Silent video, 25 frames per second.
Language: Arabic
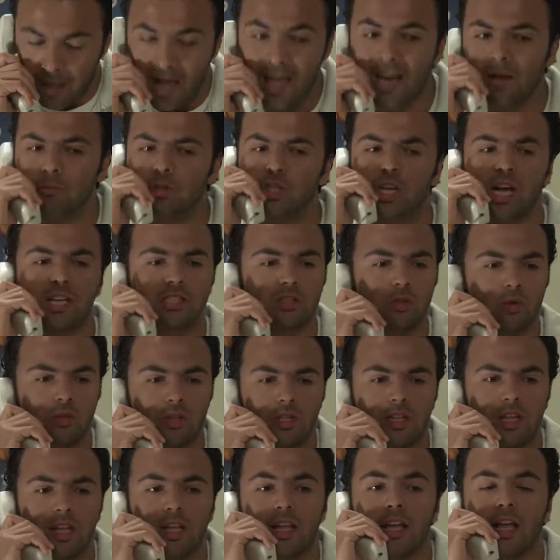انا مش
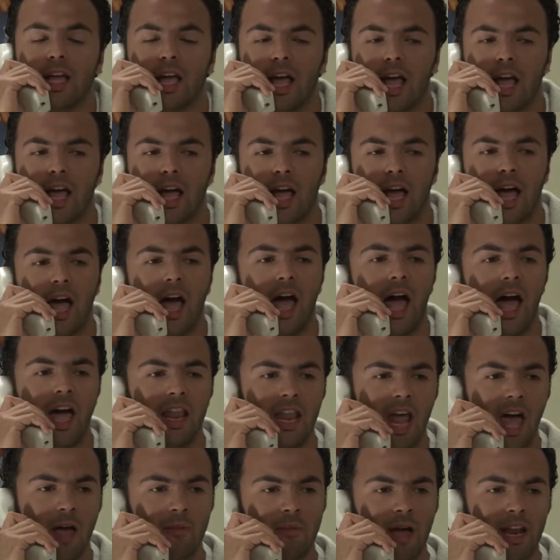هسكت
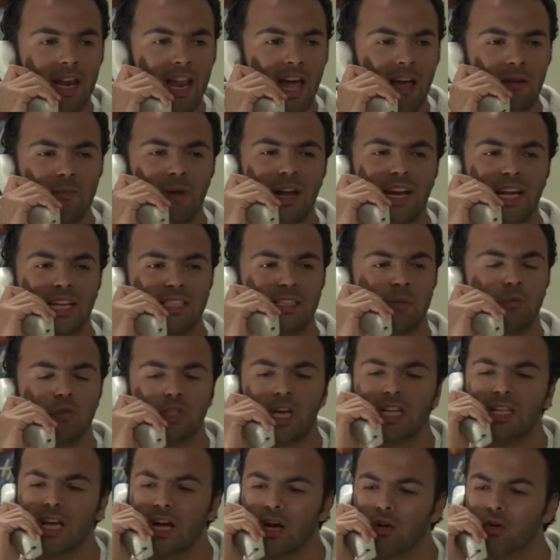انا هبلغ مركز
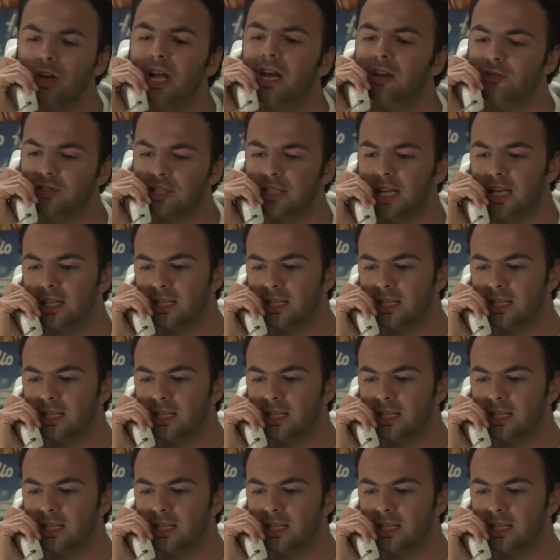المساعده القانونيه اللي في